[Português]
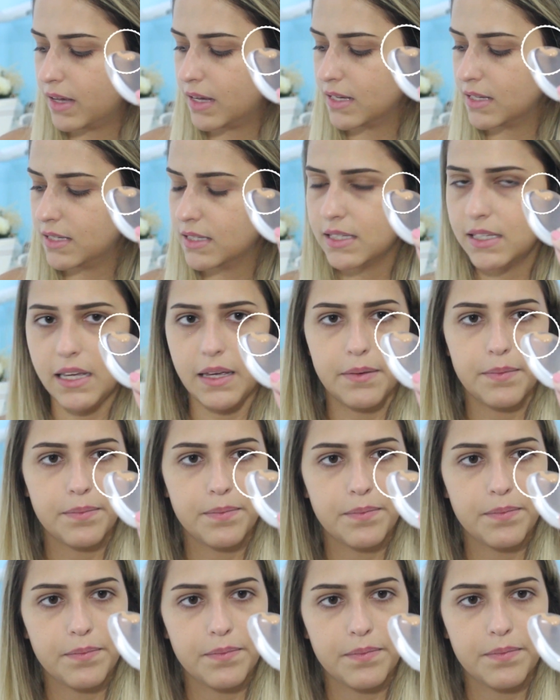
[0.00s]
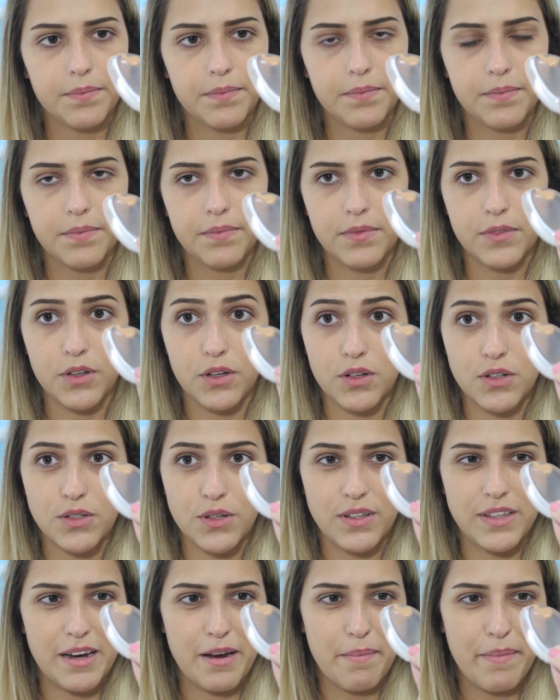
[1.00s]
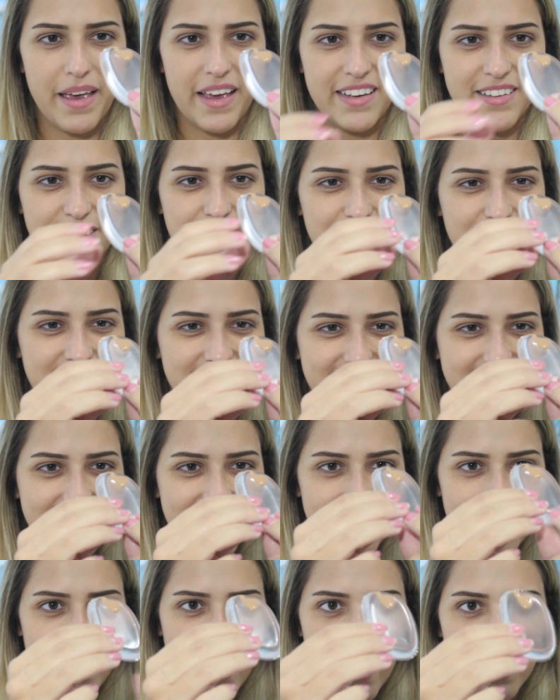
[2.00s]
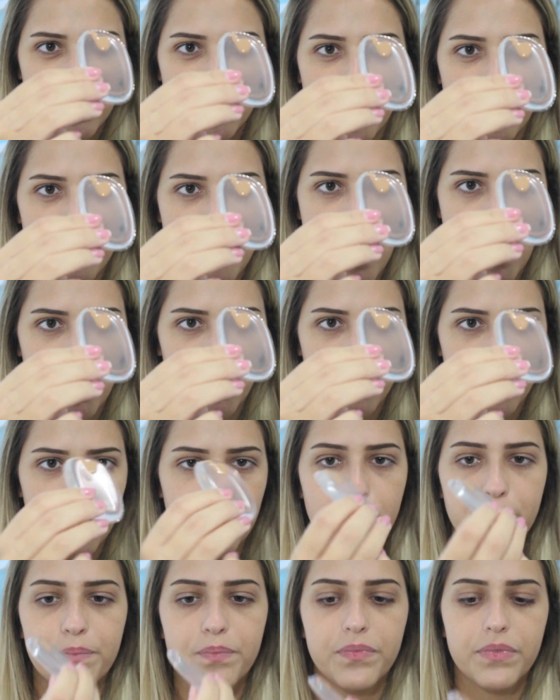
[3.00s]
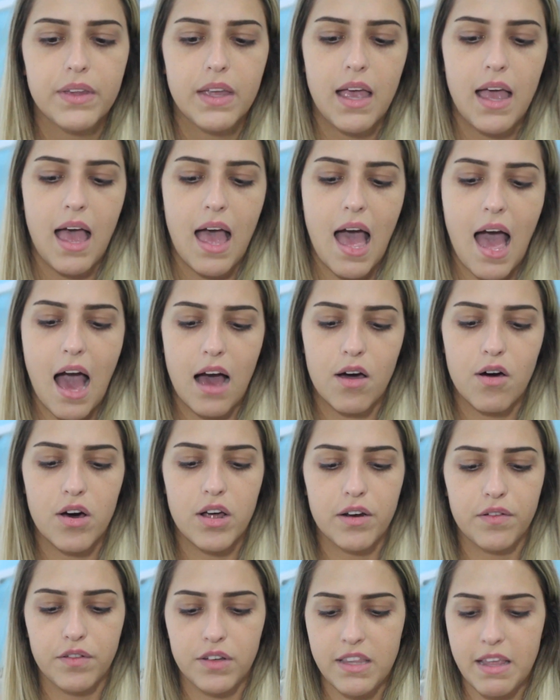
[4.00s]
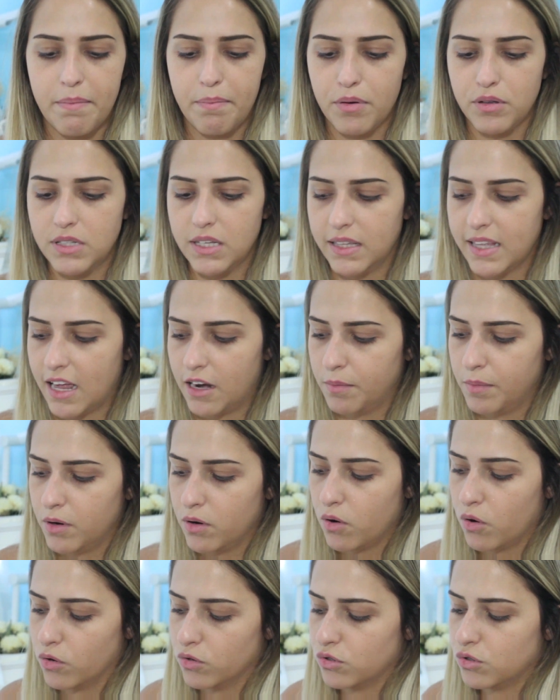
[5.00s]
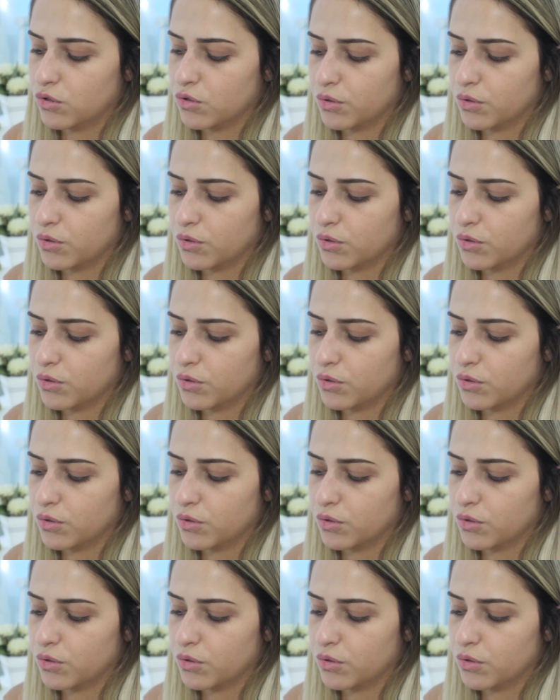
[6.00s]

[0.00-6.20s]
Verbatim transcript: Assim. Nossa, tremendo. Normal, viu? Agora eu vou depositar no meu rosto.